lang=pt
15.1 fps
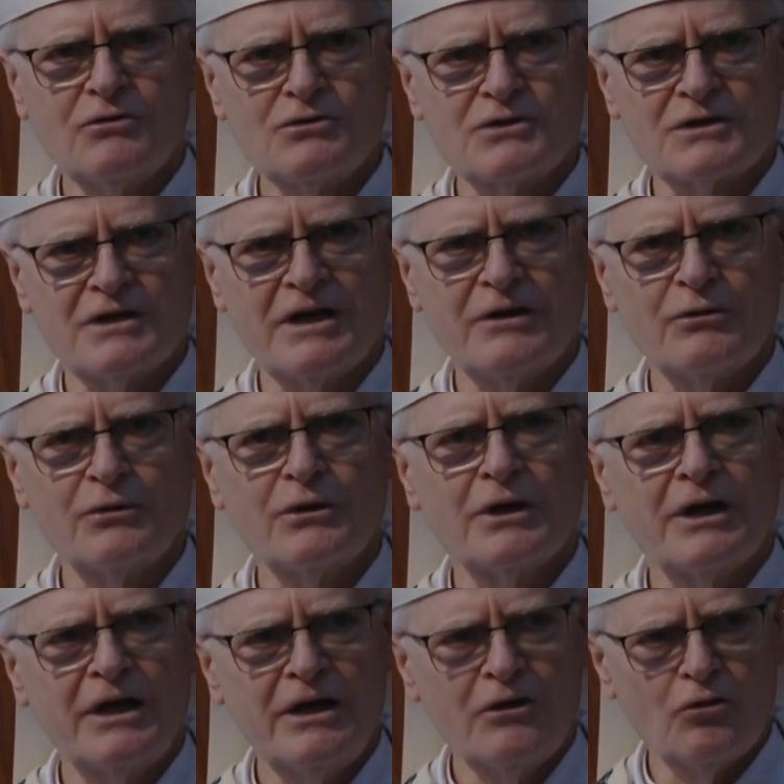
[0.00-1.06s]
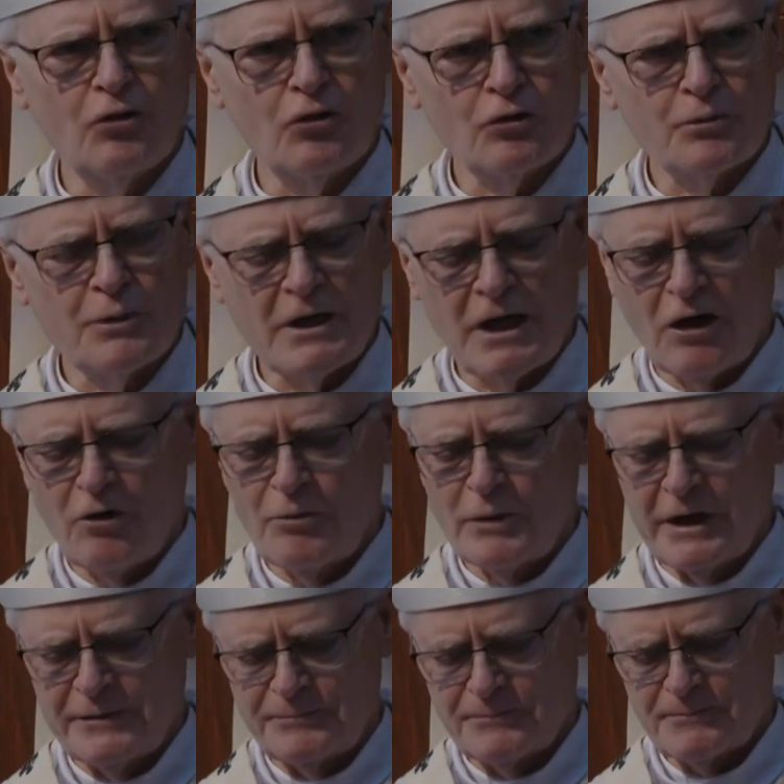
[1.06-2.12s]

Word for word: céu em corpo e alma.